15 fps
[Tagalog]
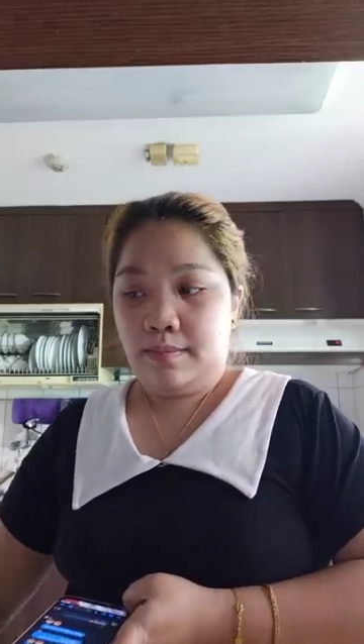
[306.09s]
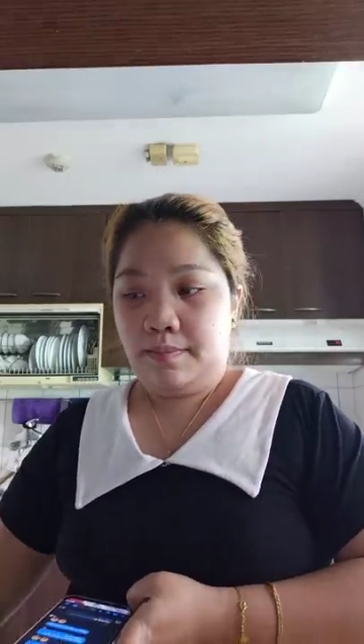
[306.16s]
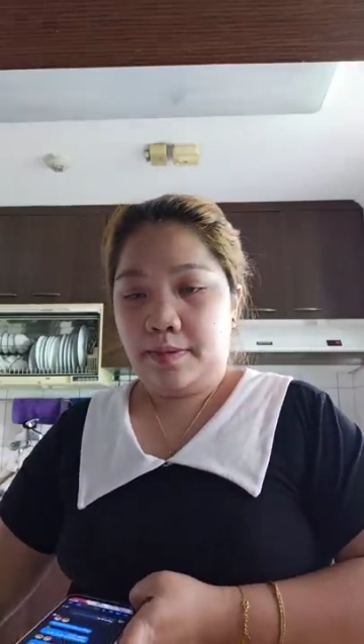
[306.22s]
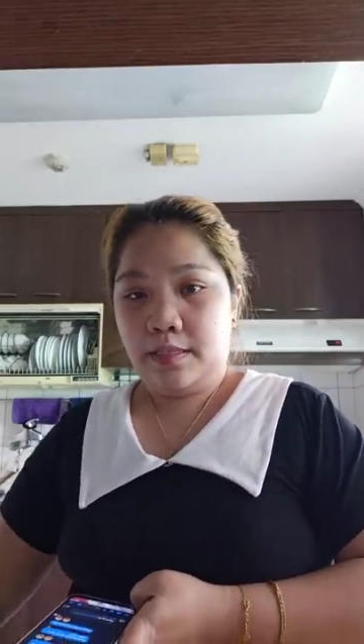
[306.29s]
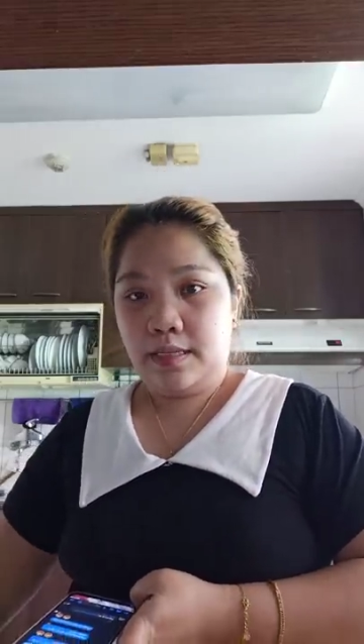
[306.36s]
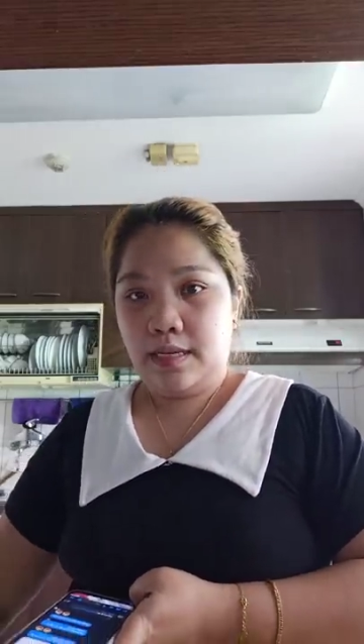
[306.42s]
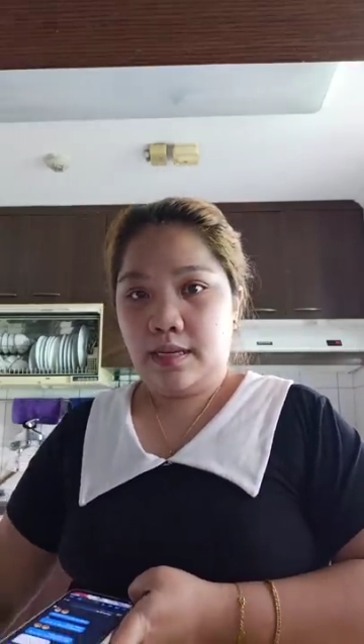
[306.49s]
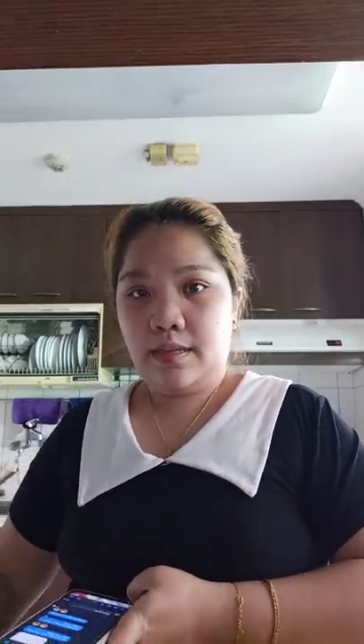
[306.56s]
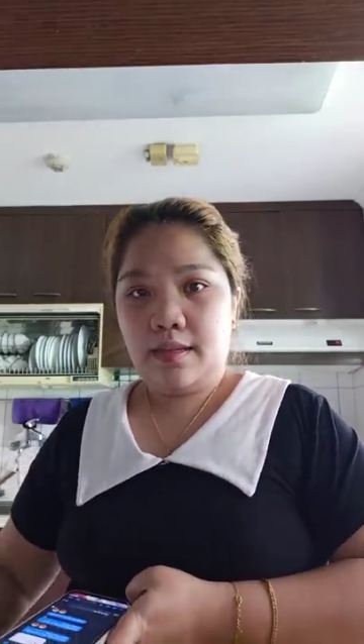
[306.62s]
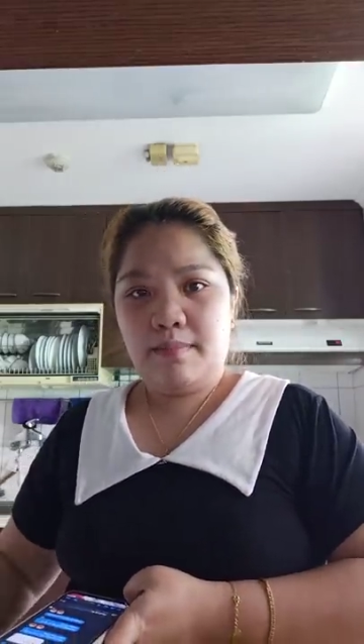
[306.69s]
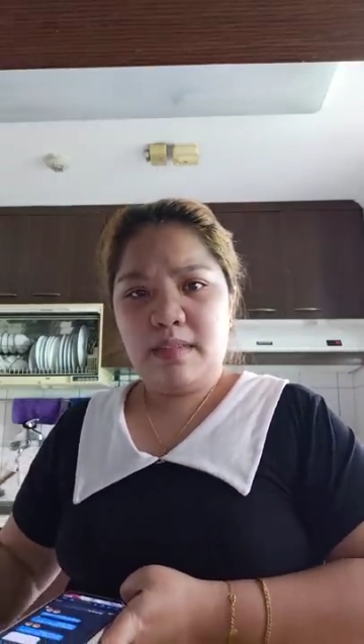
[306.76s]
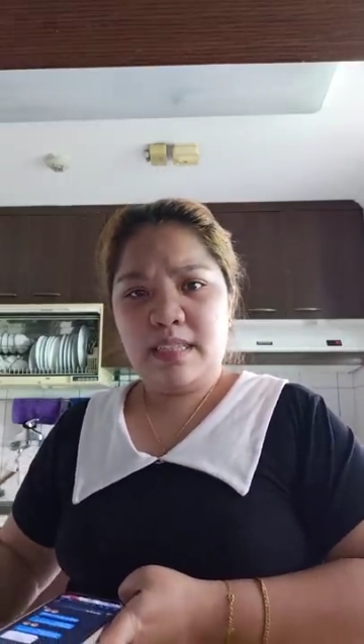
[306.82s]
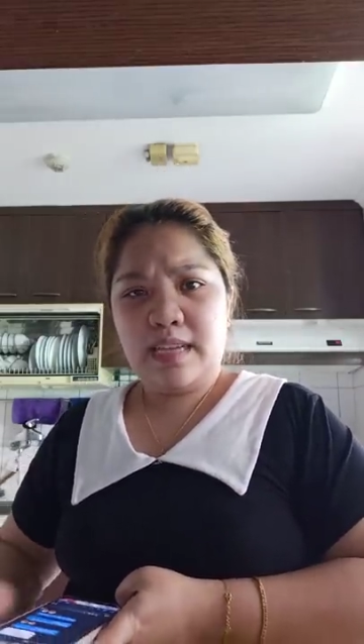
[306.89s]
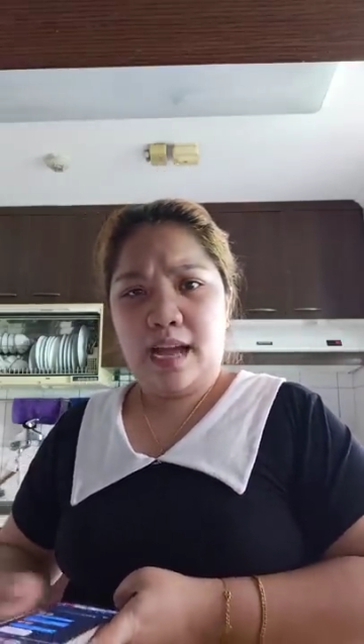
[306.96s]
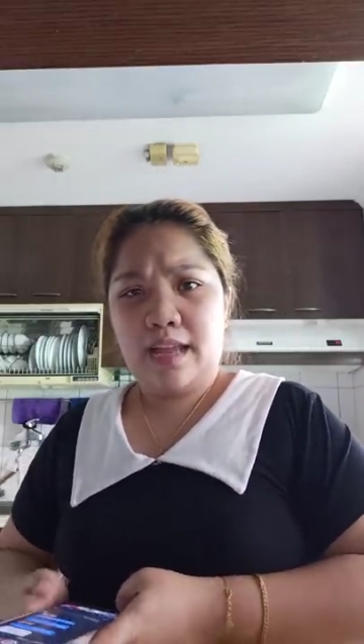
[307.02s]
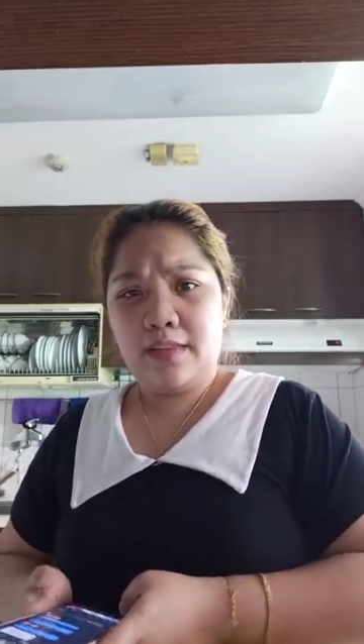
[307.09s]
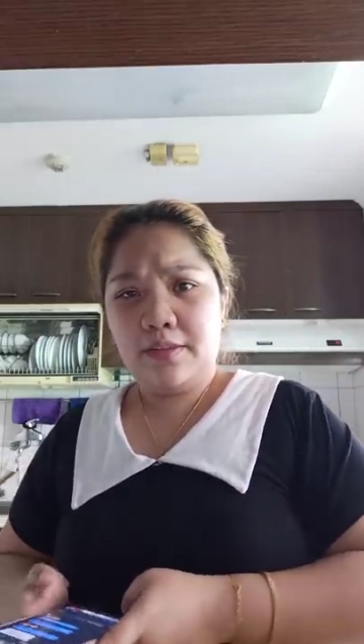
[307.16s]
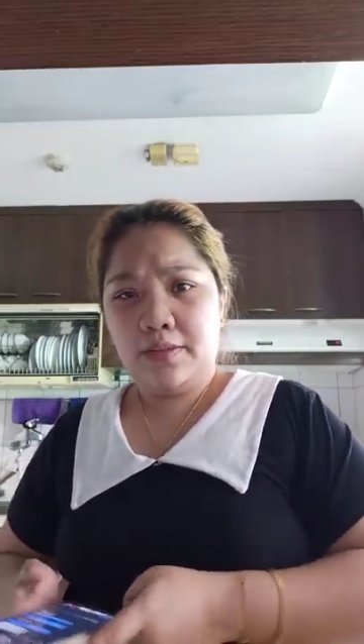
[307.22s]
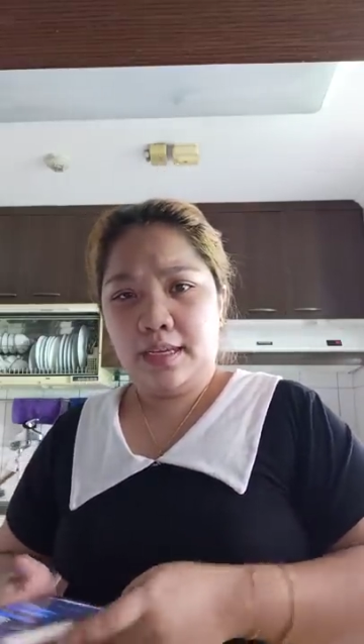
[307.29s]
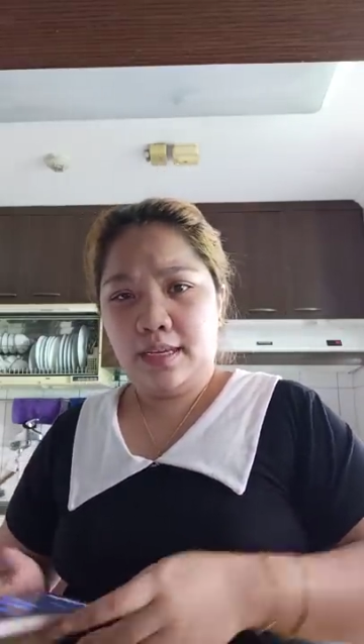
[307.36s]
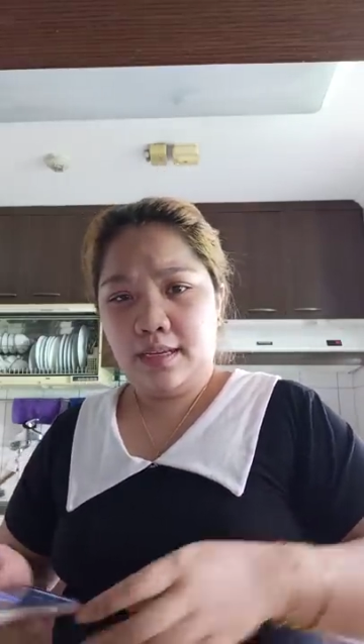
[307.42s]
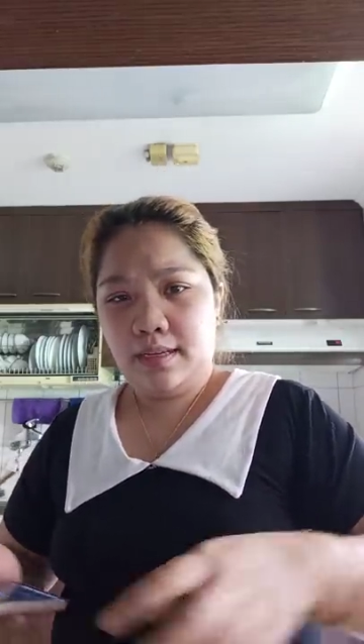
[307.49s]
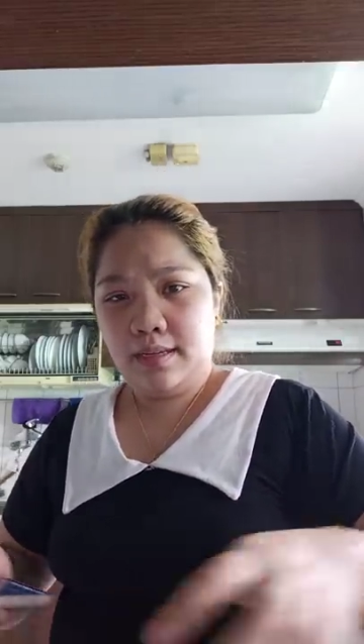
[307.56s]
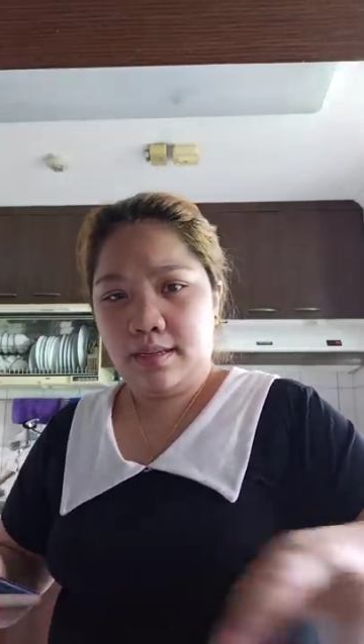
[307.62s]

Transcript: Pasikat ka masyado eh.